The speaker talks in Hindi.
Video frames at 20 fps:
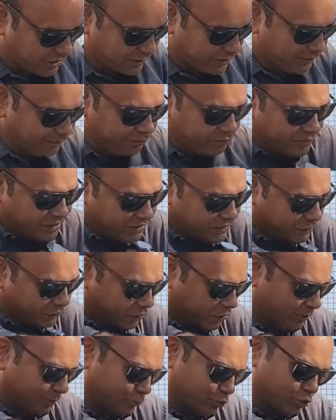है मैं
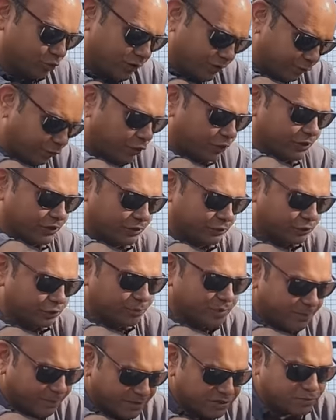देता हूँ आपको रिवॉर्ड देता हूँ
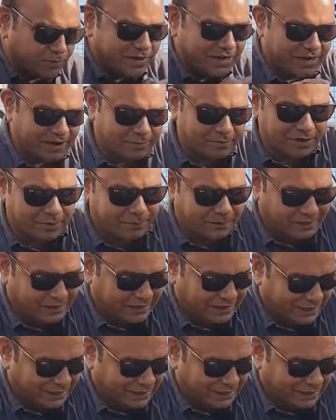मेरे पास में है मेरे बेटे